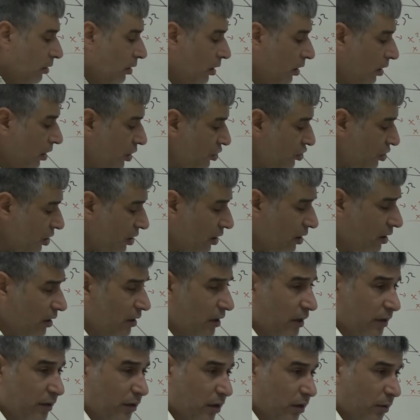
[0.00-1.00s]
Arkadaşlar
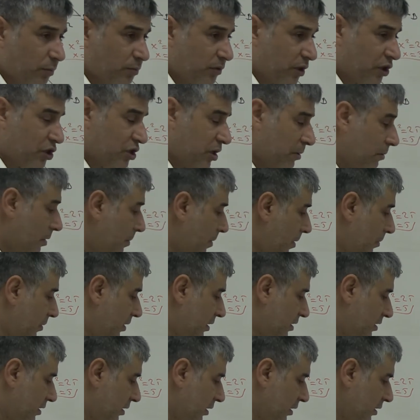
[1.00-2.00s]
karelerini alıp da işlem
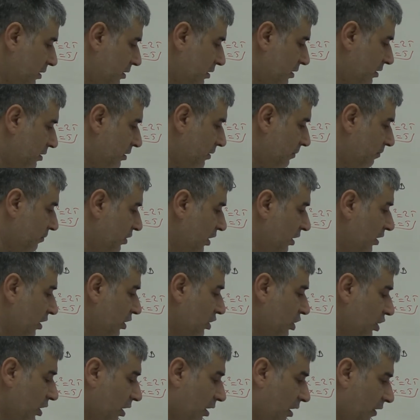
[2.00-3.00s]
yapabilirsiniz. Ya da
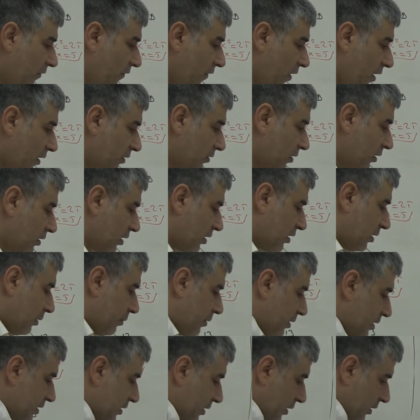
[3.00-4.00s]
iki kare farkından da
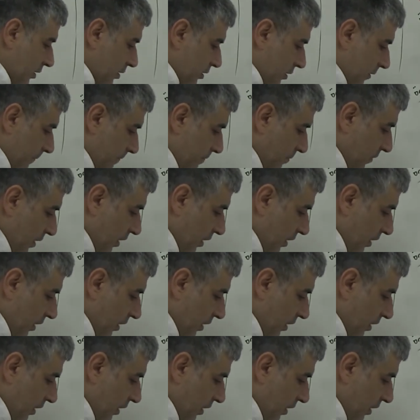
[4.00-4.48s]
gidebilirsiniz.